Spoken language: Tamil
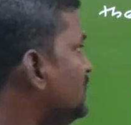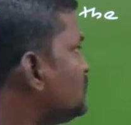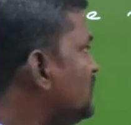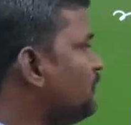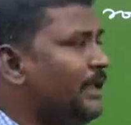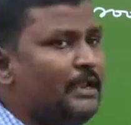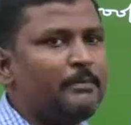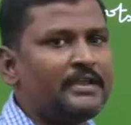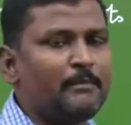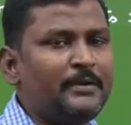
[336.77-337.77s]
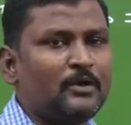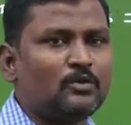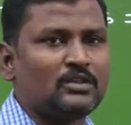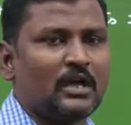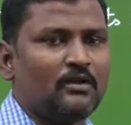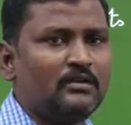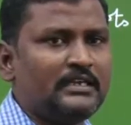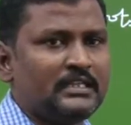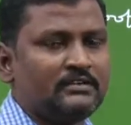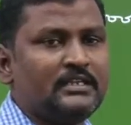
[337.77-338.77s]
ஸோ இது மாதிரி இப்போ எப்படி கொடுத்தாலும்
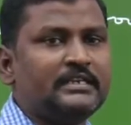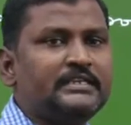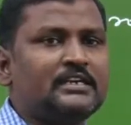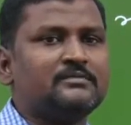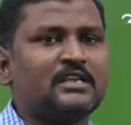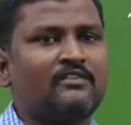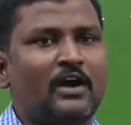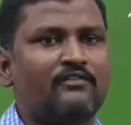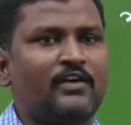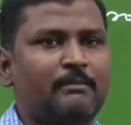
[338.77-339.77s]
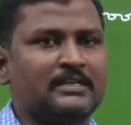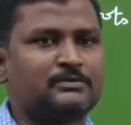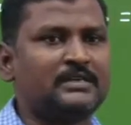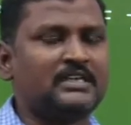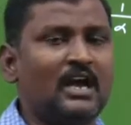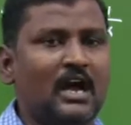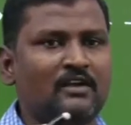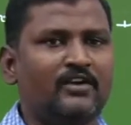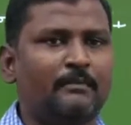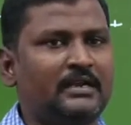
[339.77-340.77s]
இதை வந்து இன் டேர்ம்ஸ் ஆஃப் ஆல்ஃபா ப்ளஸ் பீட்டா
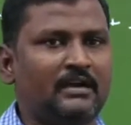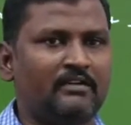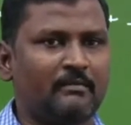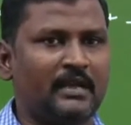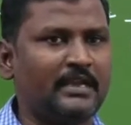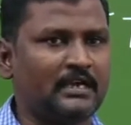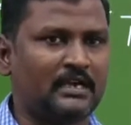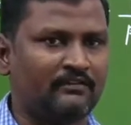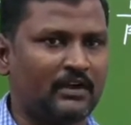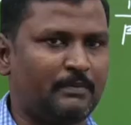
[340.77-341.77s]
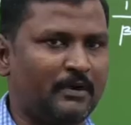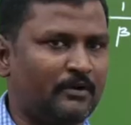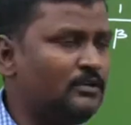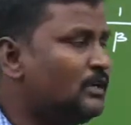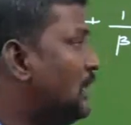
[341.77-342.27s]
ஆல்ஃபா பீட்டா வர மாதிரி நீங்கள் கன்வெர்ட் பண்ணணும்